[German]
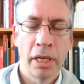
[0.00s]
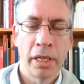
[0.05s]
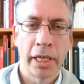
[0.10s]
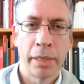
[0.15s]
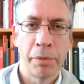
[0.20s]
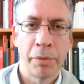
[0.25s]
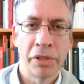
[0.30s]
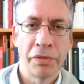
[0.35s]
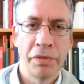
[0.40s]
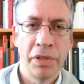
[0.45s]
Da
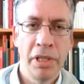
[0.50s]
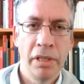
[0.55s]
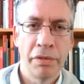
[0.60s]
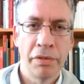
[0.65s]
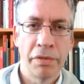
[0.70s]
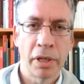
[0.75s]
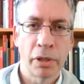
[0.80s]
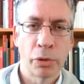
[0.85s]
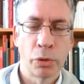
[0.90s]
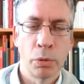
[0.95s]
gibt es viele
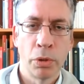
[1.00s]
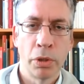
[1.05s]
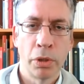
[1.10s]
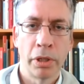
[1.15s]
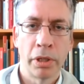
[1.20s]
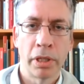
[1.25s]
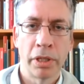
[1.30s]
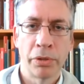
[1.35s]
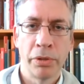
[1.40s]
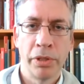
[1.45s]

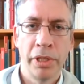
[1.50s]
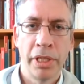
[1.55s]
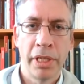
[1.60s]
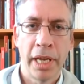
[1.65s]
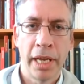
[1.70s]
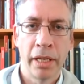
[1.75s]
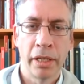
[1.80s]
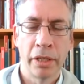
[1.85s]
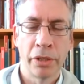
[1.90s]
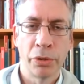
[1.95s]
Faktoren, also die
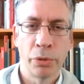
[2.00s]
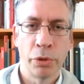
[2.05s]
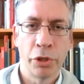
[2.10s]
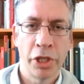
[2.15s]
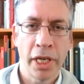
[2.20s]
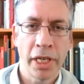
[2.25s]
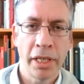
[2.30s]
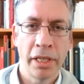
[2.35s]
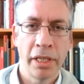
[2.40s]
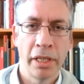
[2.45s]
Nähe zu
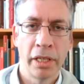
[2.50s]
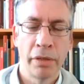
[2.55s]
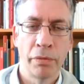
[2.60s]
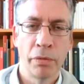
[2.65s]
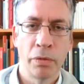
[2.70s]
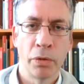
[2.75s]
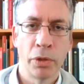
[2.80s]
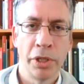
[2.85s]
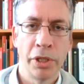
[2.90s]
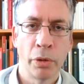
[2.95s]

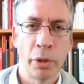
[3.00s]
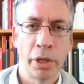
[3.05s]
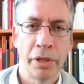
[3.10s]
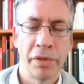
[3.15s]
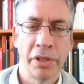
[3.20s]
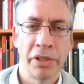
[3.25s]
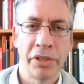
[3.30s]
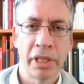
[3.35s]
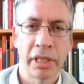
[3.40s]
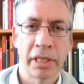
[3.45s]
Tschechien, wo die
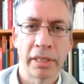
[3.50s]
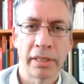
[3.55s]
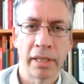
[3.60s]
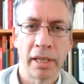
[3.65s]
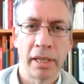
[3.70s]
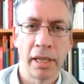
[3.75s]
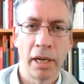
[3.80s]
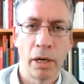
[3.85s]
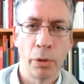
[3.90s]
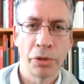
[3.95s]

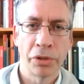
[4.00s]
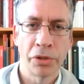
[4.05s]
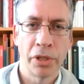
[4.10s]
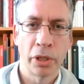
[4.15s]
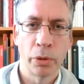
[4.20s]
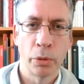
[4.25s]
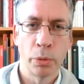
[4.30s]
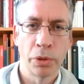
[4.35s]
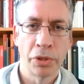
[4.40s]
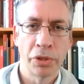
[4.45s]
Neuinfiziertenzahl ja auch
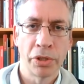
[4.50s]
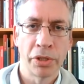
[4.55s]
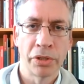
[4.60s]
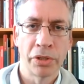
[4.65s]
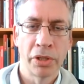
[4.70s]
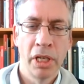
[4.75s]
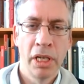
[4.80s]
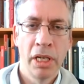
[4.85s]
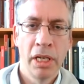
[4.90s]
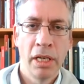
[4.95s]
sehr groß
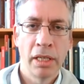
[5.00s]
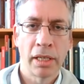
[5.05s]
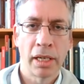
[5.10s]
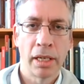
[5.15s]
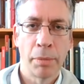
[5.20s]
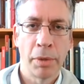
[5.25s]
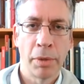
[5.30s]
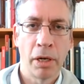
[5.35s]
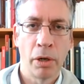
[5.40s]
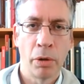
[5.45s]
ist,
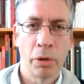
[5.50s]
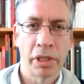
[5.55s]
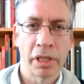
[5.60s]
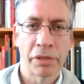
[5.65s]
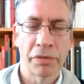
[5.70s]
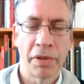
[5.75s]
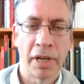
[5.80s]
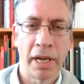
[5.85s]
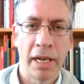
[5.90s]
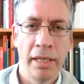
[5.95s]
dann aber auch
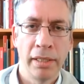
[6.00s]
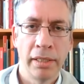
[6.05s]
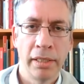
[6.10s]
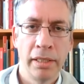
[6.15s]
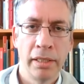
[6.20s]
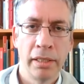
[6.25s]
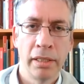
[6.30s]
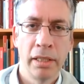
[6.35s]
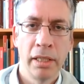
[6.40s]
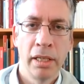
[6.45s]
das
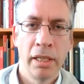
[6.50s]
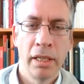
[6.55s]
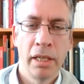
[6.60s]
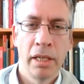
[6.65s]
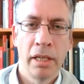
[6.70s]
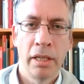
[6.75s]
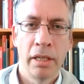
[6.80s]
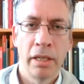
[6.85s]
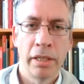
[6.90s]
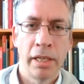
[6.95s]
Verhalten
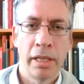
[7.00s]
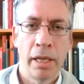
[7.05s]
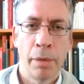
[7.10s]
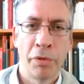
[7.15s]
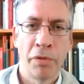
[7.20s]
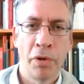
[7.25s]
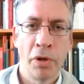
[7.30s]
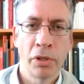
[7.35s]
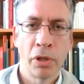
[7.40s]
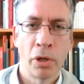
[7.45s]
der
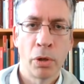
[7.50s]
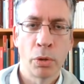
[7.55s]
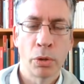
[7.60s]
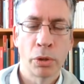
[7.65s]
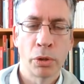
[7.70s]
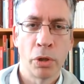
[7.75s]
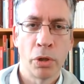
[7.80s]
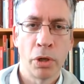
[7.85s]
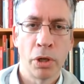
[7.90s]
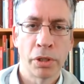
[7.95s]

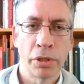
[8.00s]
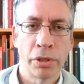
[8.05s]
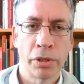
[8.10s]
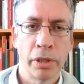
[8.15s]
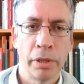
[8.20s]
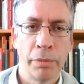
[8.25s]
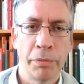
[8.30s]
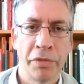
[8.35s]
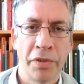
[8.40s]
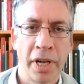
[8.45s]
Bevölkerung dort
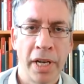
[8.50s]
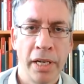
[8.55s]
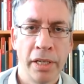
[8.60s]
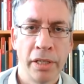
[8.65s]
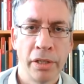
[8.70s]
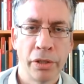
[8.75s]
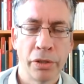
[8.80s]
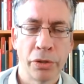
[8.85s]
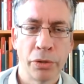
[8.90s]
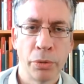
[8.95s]
im
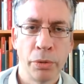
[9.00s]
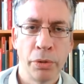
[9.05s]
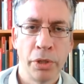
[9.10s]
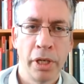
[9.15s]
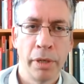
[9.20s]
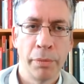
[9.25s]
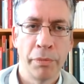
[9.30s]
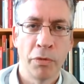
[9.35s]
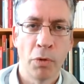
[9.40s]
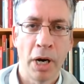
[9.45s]
Verhältnis zu
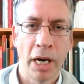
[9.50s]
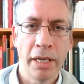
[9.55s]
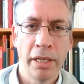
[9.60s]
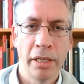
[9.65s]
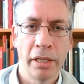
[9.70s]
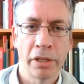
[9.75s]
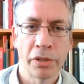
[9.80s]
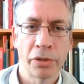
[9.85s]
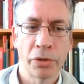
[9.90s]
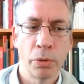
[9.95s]
dem
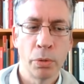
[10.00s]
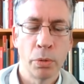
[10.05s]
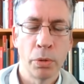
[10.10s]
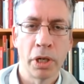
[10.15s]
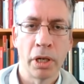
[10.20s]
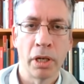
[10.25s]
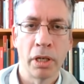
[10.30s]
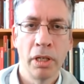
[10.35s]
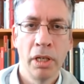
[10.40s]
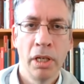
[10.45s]
woanders
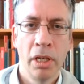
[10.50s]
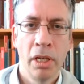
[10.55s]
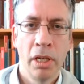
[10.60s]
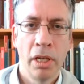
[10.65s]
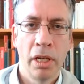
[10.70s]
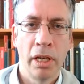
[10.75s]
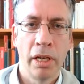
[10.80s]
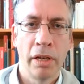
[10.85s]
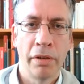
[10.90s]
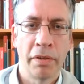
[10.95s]
oder
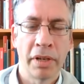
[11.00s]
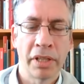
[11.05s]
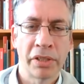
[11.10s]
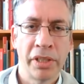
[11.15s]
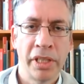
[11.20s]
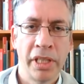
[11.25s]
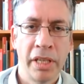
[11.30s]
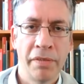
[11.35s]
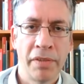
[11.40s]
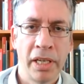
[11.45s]
äh,
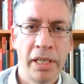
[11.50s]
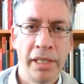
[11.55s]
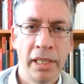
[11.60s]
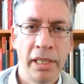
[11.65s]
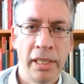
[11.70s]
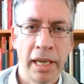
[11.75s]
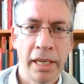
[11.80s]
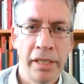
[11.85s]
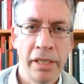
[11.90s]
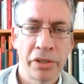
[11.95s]
was die
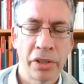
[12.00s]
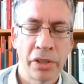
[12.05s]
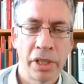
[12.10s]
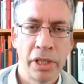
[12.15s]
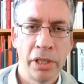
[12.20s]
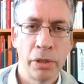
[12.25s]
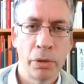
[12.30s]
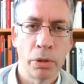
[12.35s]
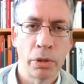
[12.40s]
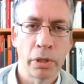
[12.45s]
jeweilige
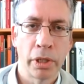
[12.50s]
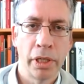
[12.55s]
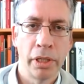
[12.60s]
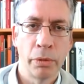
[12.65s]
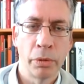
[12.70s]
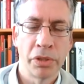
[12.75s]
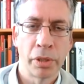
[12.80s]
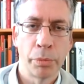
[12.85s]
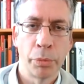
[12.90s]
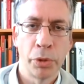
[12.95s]
Landesregierung
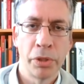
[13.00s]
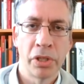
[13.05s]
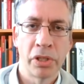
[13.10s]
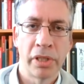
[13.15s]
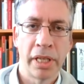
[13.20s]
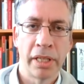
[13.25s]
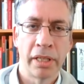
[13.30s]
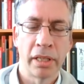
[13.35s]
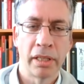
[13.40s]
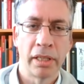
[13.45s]
in unseren
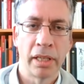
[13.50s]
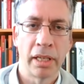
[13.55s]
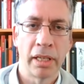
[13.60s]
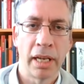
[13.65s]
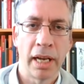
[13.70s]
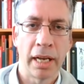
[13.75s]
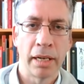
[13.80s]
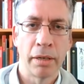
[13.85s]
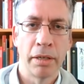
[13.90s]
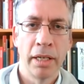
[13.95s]
Bundesländern
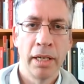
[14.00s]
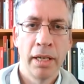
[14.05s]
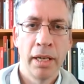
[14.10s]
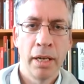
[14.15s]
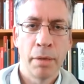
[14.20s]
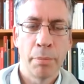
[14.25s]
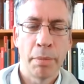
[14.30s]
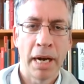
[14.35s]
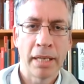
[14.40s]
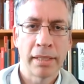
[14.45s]
dann an
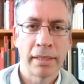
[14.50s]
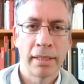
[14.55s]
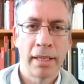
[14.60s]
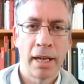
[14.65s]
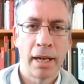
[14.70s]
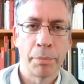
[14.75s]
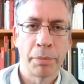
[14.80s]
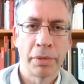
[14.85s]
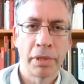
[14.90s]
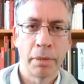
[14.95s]

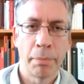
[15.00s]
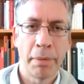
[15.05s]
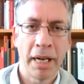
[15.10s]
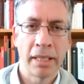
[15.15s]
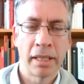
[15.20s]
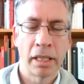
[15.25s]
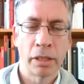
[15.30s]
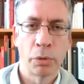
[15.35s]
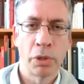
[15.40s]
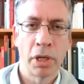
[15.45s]
Maßnahmen
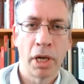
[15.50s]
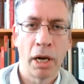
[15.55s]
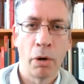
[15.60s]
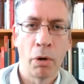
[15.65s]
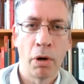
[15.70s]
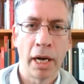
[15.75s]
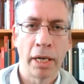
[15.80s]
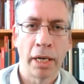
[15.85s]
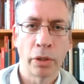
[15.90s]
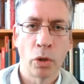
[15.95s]
gemacht hat oder
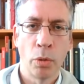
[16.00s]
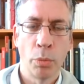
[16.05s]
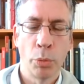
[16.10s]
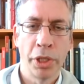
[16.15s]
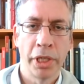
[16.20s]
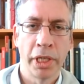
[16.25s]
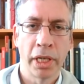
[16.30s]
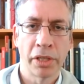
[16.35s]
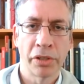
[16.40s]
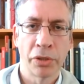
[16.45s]
auch an
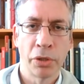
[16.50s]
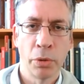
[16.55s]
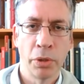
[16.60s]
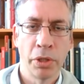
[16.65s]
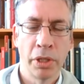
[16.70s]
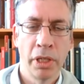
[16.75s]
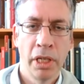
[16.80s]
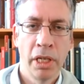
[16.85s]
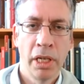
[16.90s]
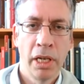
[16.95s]

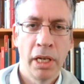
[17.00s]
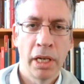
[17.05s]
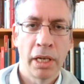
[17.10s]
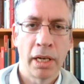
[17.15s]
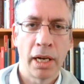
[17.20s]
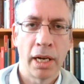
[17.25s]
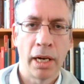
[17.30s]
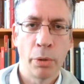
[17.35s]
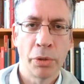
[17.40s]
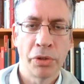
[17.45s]
Kommunikation
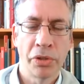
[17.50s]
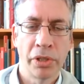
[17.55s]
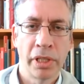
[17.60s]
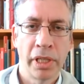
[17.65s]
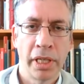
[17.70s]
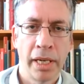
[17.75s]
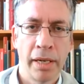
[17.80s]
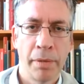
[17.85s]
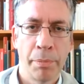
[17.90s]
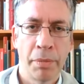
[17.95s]
nach außen
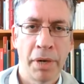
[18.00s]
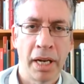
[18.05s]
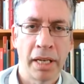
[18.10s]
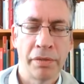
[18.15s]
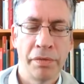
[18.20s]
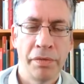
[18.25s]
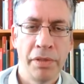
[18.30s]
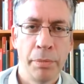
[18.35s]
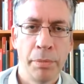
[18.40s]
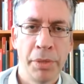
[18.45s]
gegeben
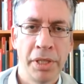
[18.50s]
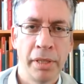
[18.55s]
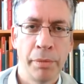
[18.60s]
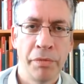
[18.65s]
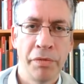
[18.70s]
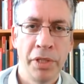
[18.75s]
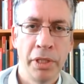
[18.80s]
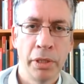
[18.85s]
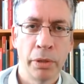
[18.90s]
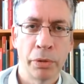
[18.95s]
hat, wie mit
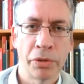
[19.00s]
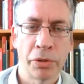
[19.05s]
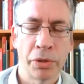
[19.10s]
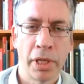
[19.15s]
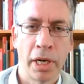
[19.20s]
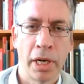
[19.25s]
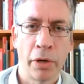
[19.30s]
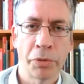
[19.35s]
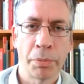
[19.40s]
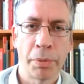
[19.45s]
dem Virus
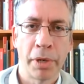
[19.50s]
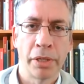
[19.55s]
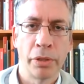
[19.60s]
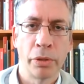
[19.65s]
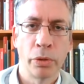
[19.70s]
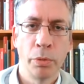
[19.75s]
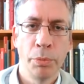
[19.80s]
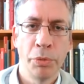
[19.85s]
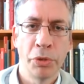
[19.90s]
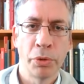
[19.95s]
und der
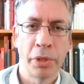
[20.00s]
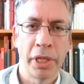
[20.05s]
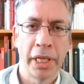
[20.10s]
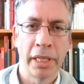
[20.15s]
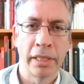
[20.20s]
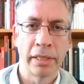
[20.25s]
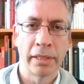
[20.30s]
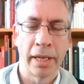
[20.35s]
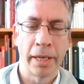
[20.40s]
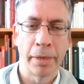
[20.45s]
Ausbreitung
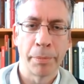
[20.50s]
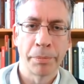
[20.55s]
umzugehen.